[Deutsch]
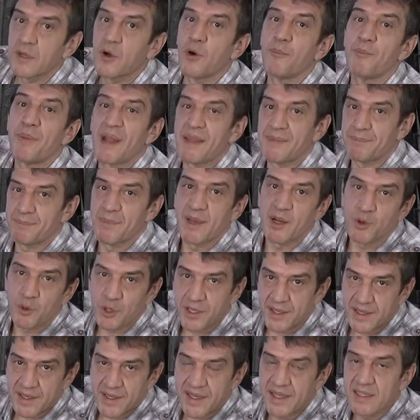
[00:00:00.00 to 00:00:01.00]
komplett
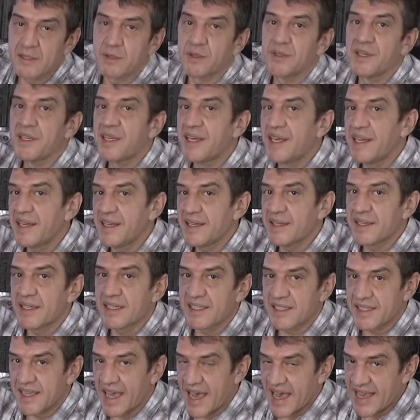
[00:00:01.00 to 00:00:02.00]
beleuchtet. Also nicht jede
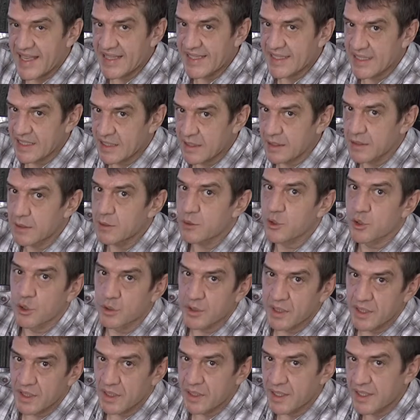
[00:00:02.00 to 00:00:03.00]
Taste einzeln,
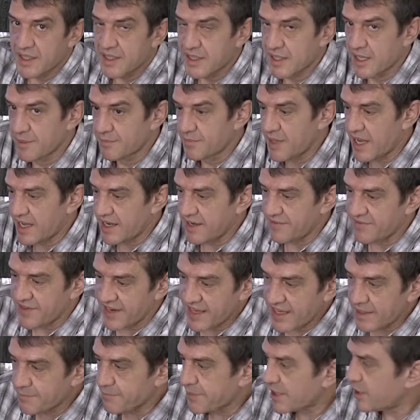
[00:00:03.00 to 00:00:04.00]
sondern es gibt eine
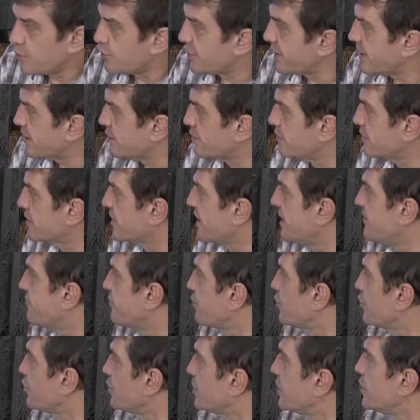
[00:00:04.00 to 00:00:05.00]
Flächenbeleuchtung, die
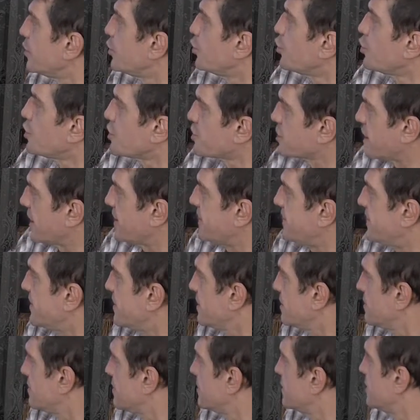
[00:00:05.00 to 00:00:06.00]
von unten durchscheint.
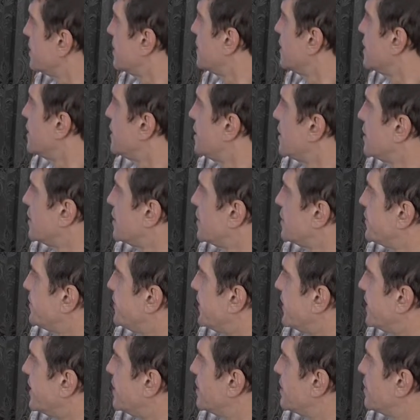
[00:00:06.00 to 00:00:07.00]

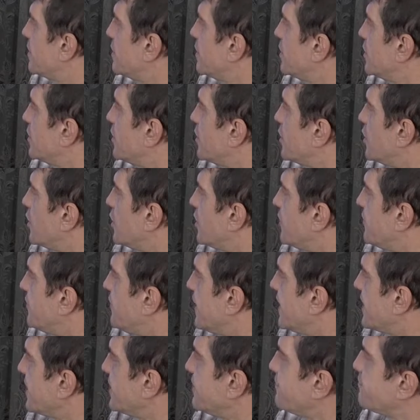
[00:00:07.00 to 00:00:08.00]
Na?
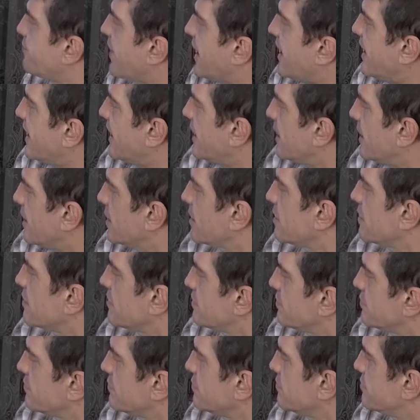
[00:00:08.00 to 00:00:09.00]
Während bei
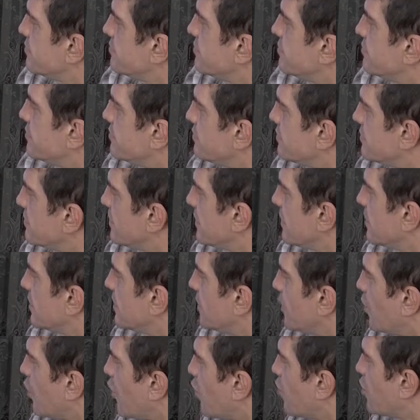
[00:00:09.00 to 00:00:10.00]

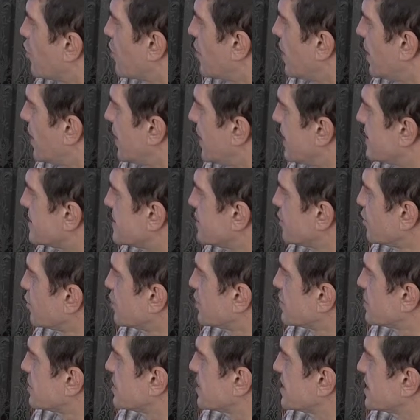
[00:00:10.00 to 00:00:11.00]

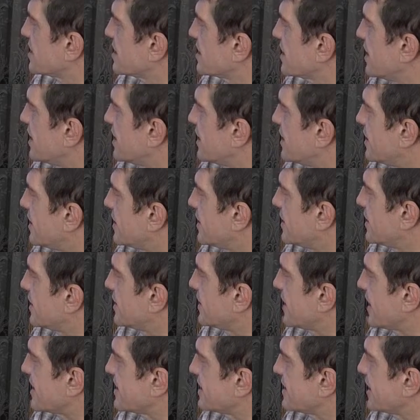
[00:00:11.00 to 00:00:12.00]

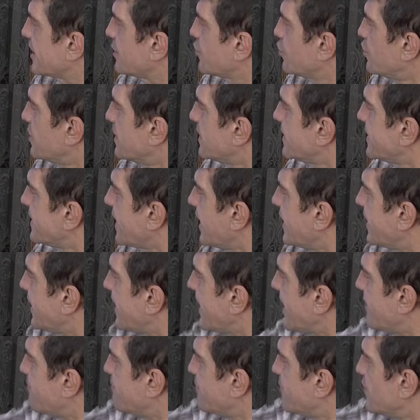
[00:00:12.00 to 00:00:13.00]
Hochleistungstastaturen dann
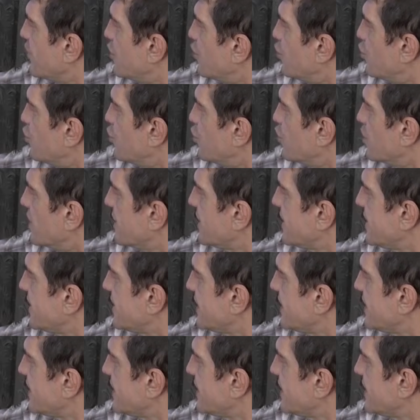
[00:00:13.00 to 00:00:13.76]
eben nur die